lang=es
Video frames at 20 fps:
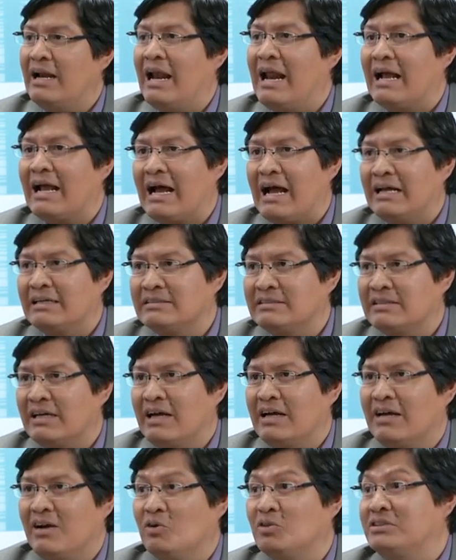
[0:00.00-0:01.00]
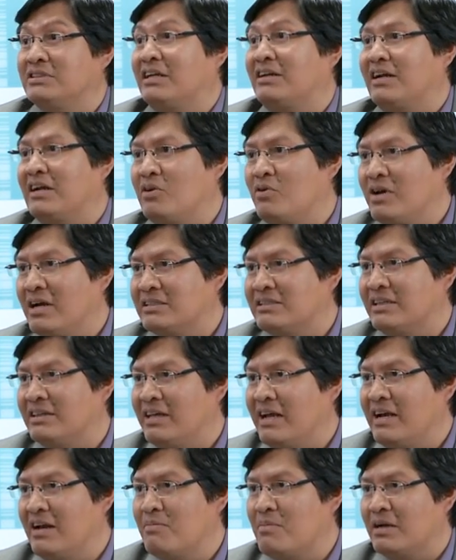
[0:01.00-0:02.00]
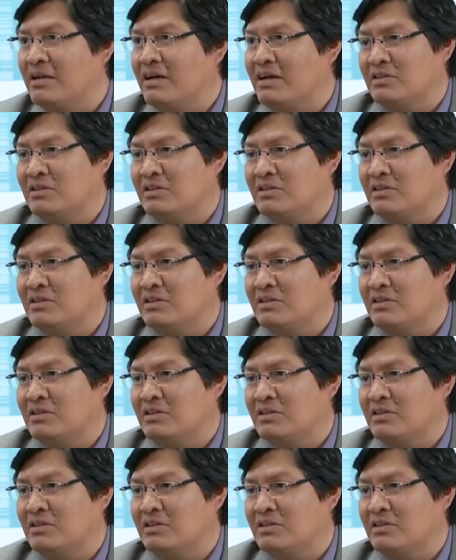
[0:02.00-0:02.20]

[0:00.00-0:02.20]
la casa, los terrenos que se tienen, ¿verdad?